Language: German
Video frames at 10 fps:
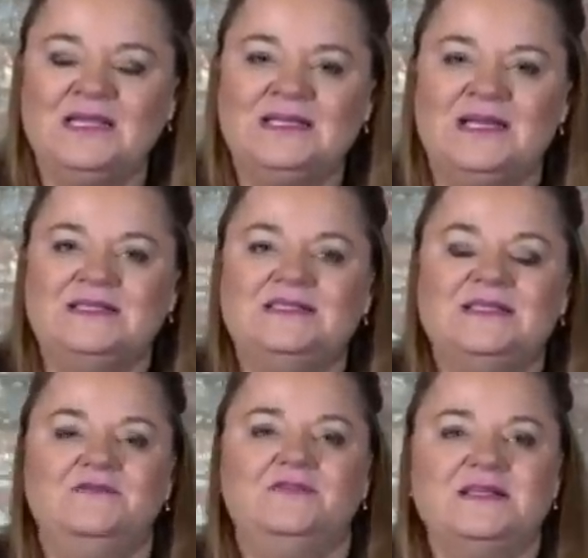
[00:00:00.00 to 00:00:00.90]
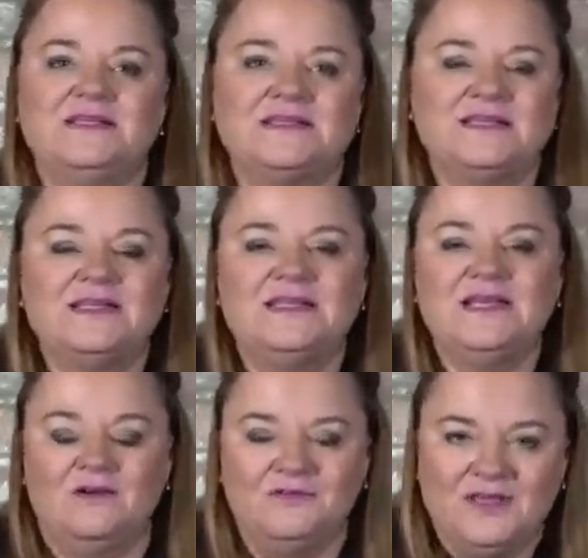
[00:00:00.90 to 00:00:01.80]
Das ist die Frist, die
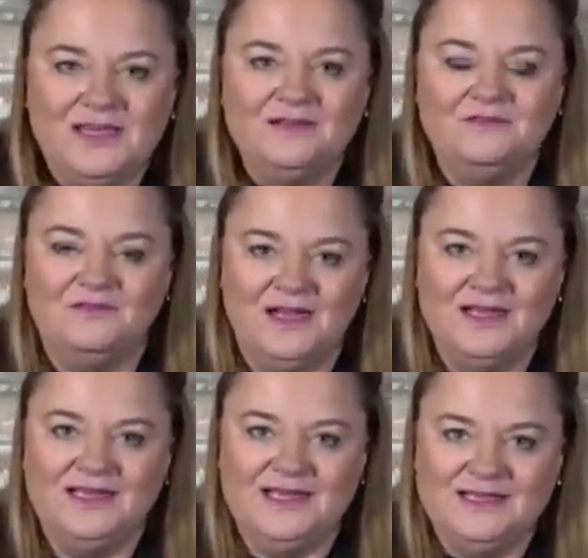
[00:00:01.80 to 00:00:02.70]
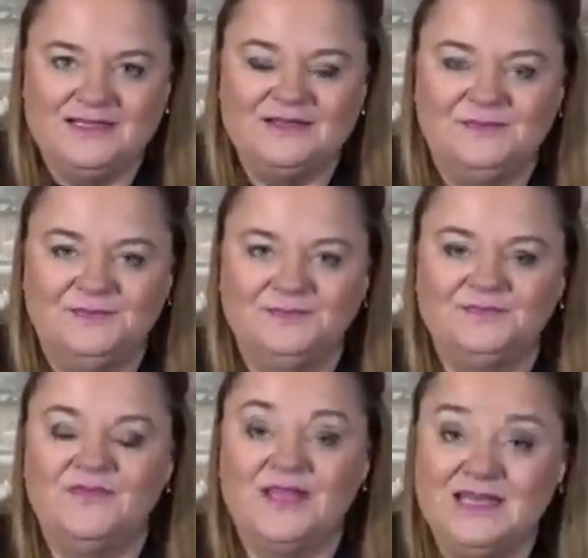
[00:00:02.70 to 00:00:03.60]
auf jeden Fall gilt,
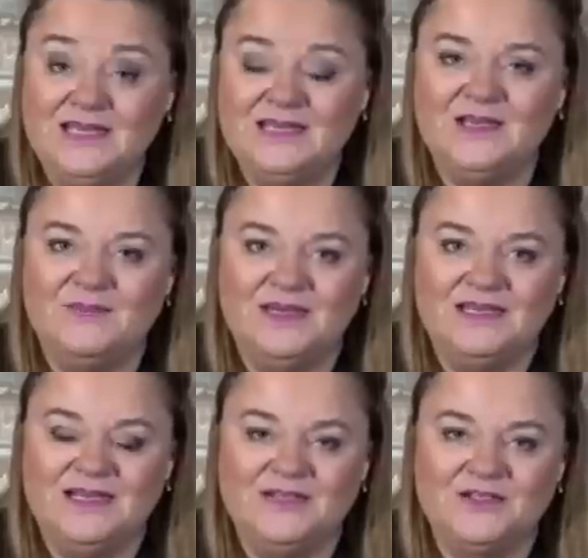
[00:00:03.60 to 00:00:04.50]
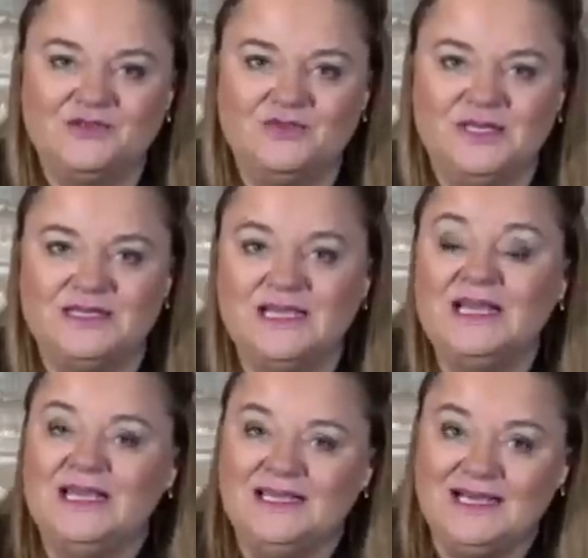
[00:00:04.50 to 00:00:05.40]
wenn Ihnen jemand Geld schuldet.
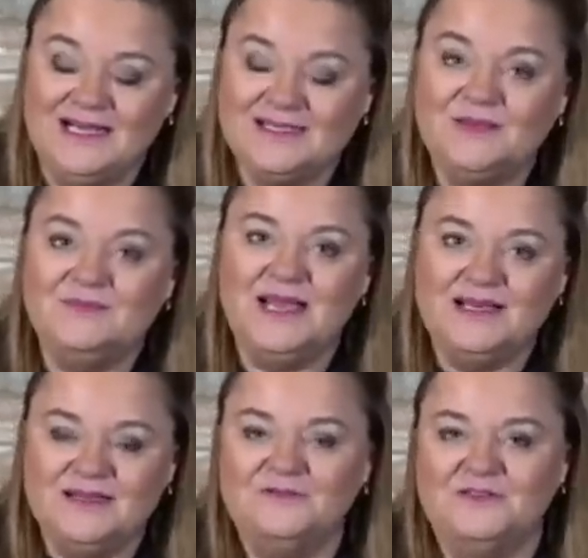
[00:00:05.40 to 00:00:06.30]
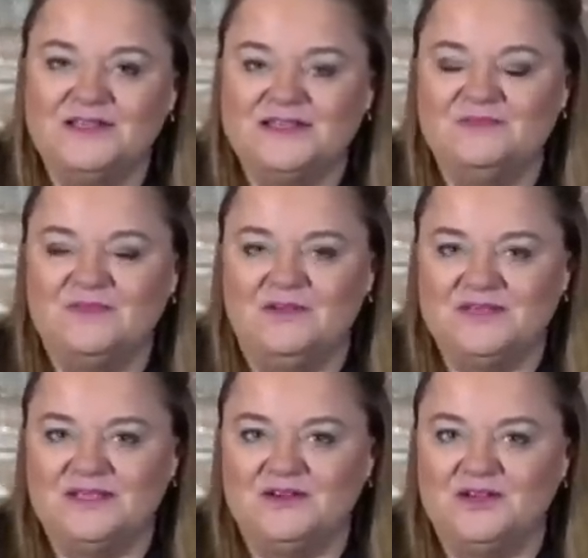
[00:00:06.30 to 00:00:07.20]
Ja, es gibt längere Fristen bei
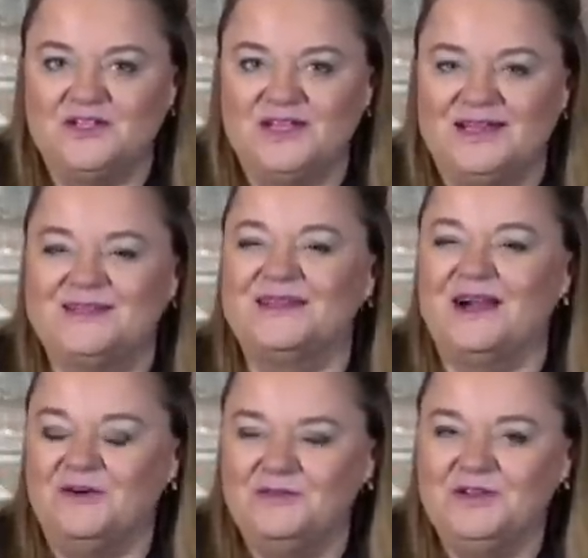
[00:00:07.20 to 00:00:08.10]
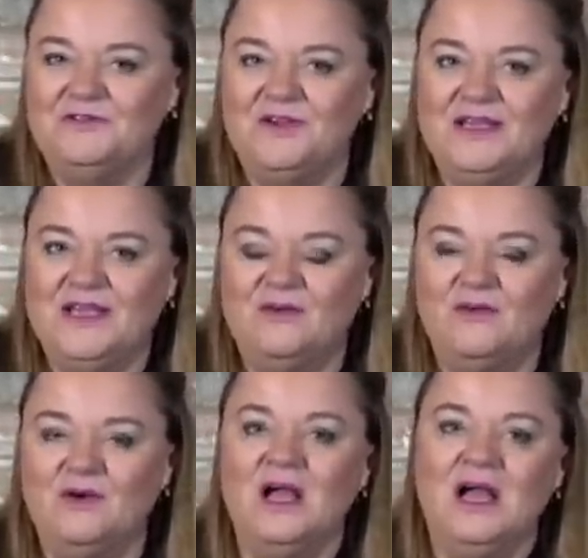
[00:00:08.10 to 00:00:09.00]
uns in Deutschland, auch für die
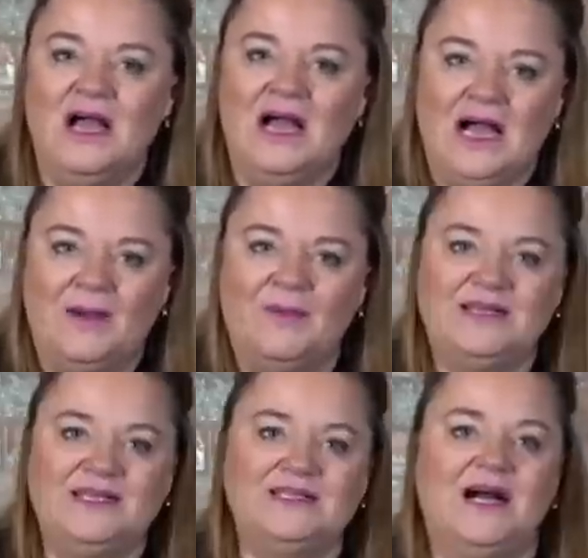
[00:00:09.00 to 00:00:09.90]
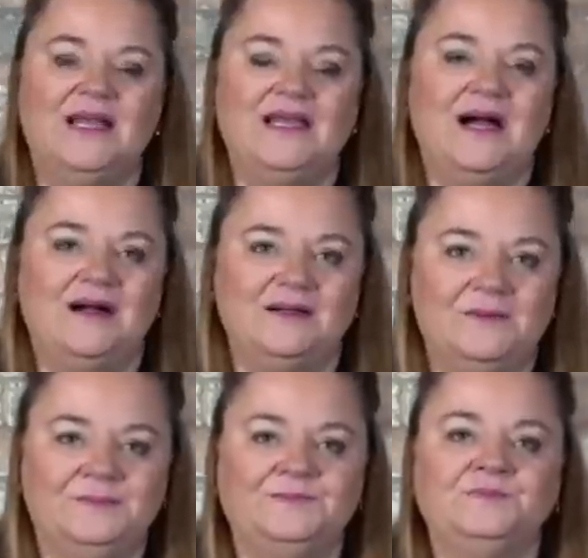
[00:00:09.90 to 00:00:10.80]
Verjährung, aber die drei Jahre,
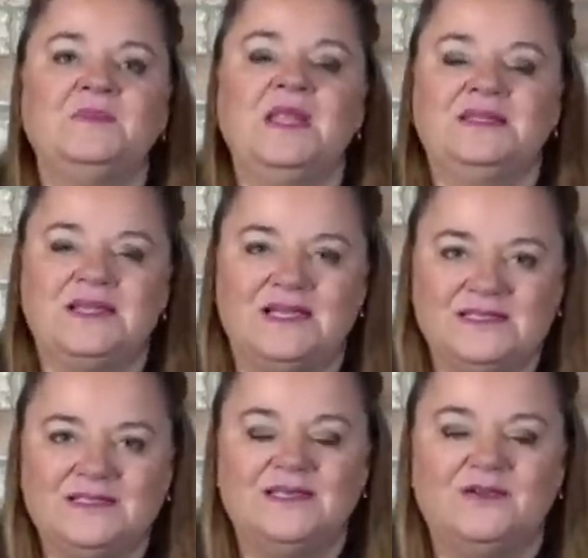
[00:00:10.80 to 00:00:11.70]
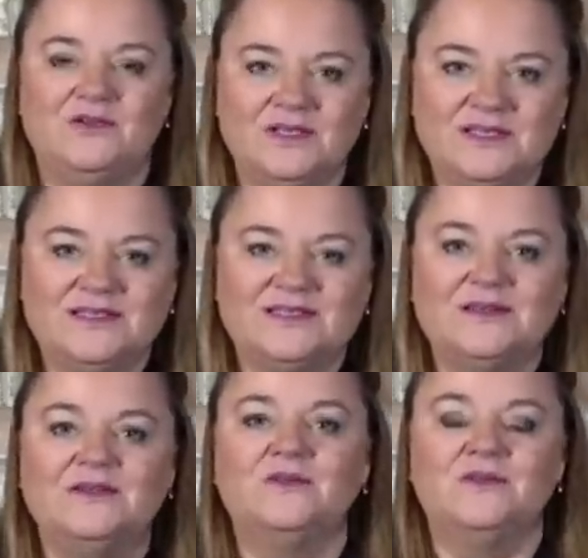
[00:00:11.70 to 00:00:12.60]
das ist die
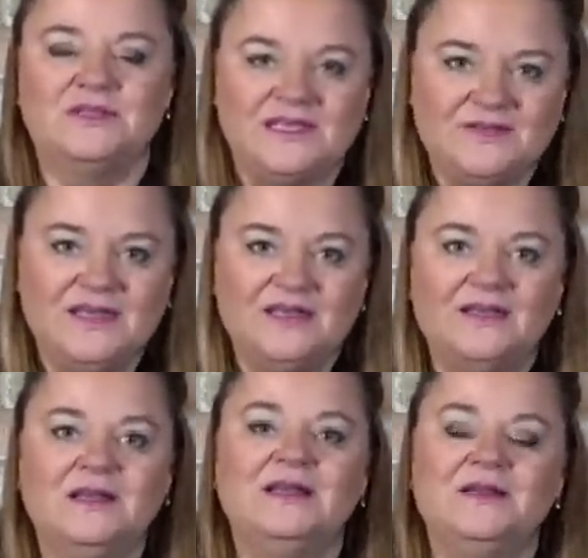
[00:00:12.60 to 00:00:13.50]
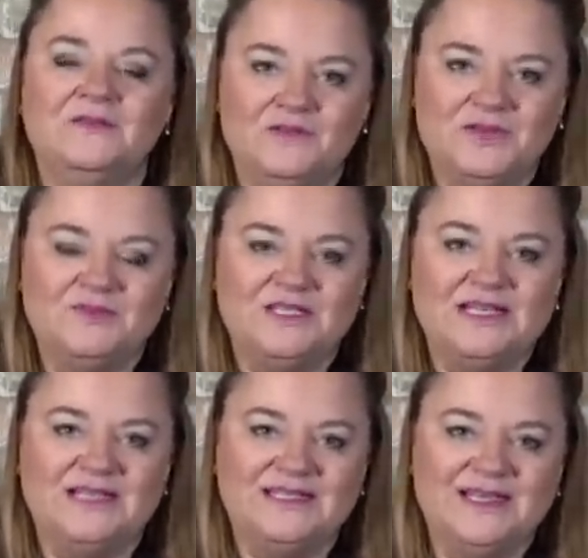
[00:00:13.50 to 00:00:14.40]
kürzeste und deswegen würde ich mich
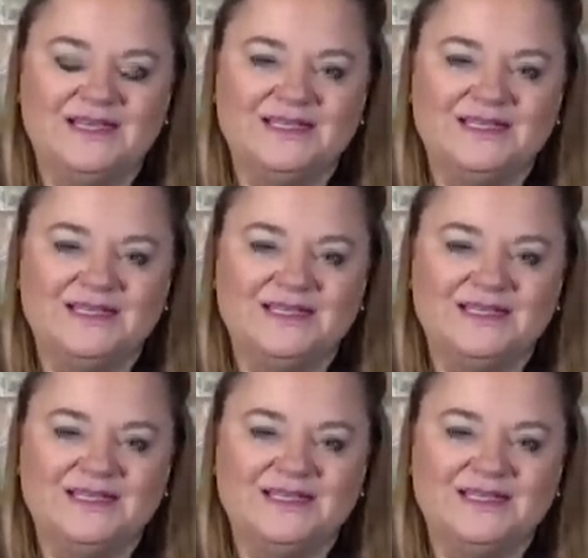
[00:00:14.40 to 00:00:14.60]
nach der